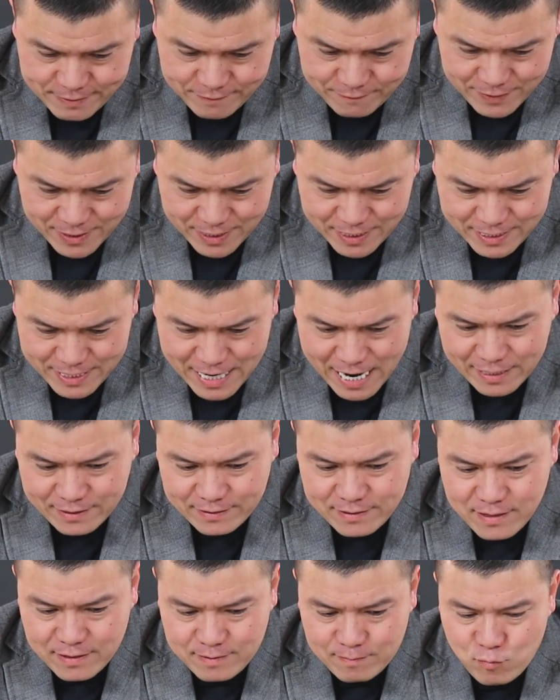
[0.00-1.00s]
và khi đạt
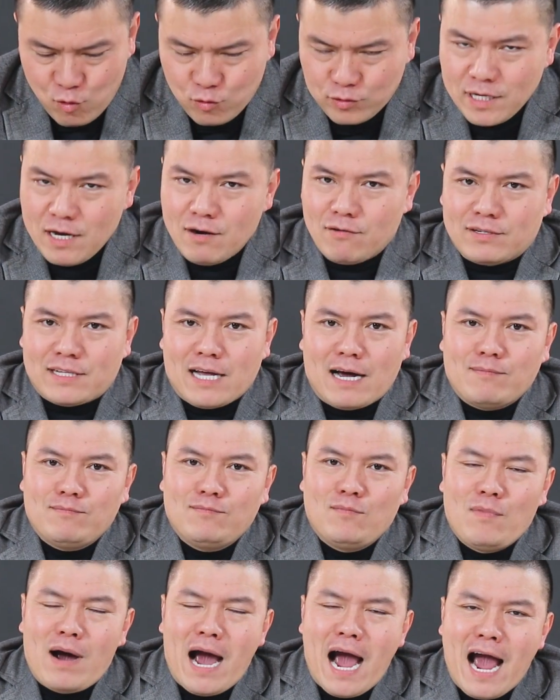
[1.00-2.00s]
được mục tiêu của
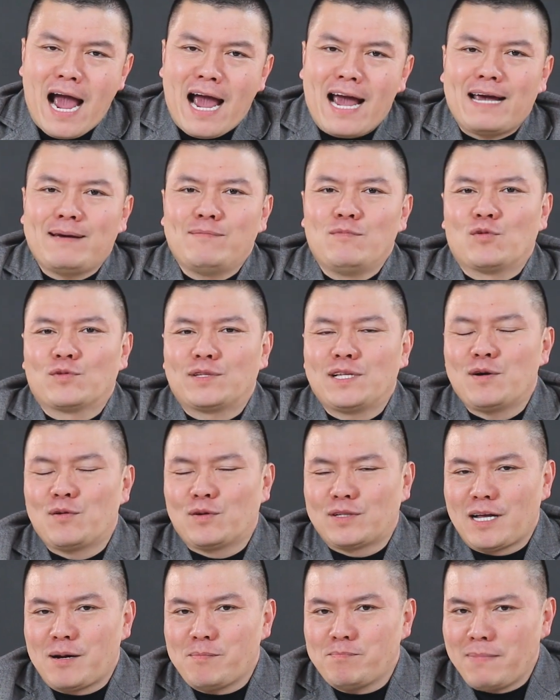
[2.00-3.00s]
tháng 2, mục tiêu
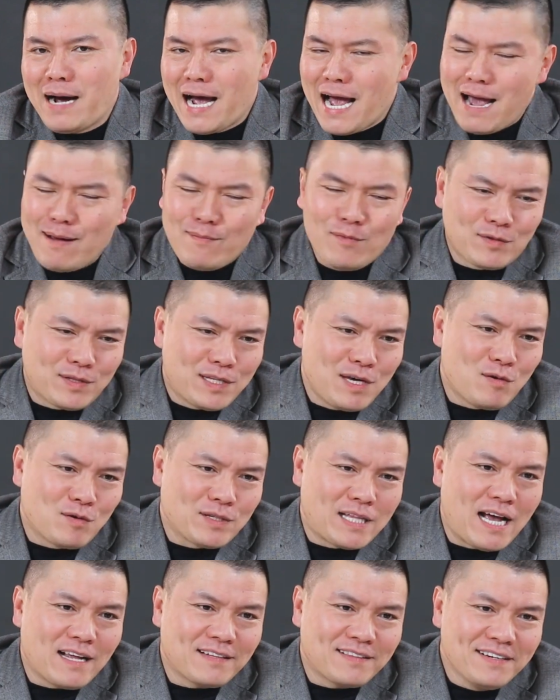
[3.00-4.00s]
của tháng 3, mục tiêu của
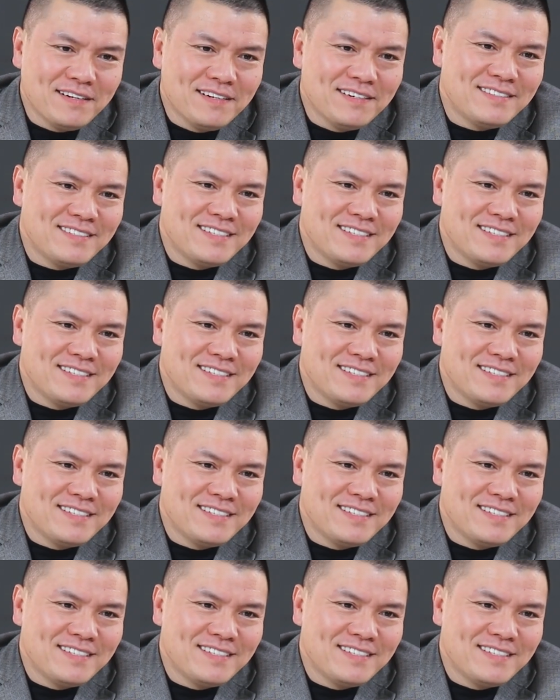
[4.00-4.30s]
tháng 4